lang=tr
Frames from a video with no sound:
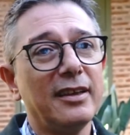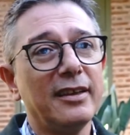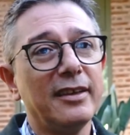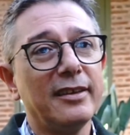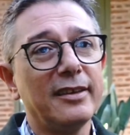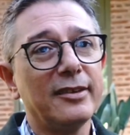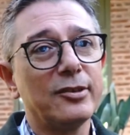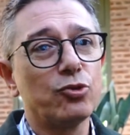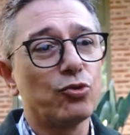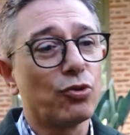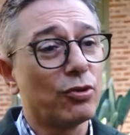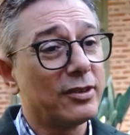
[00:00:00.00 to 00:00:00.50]

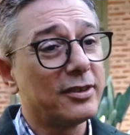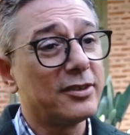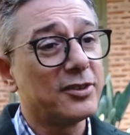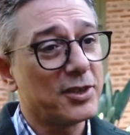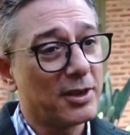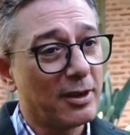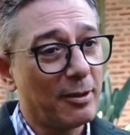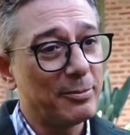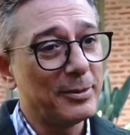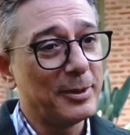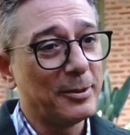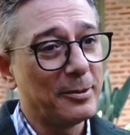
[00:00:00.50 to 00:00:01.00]
e, sorularını
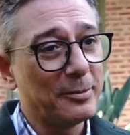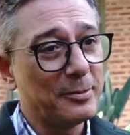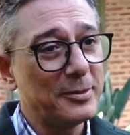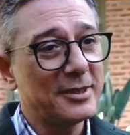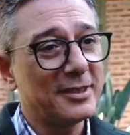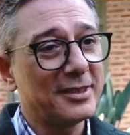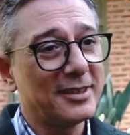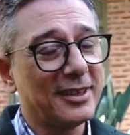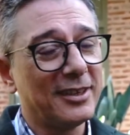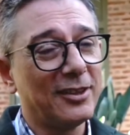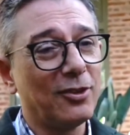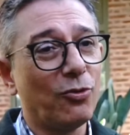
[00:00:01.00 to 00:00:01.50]

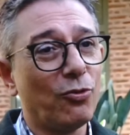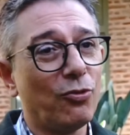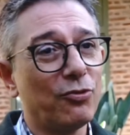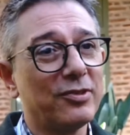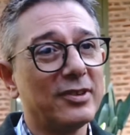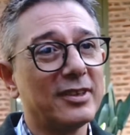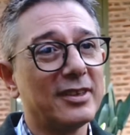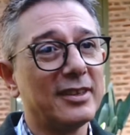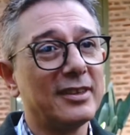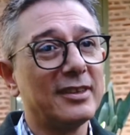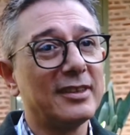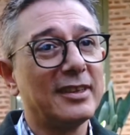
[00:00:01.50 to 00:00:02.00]
cevaplamamız ya da
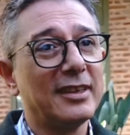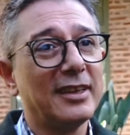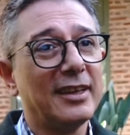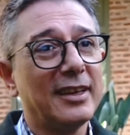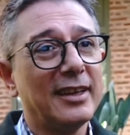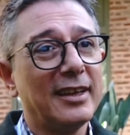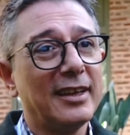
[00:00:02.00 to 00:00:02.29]
onların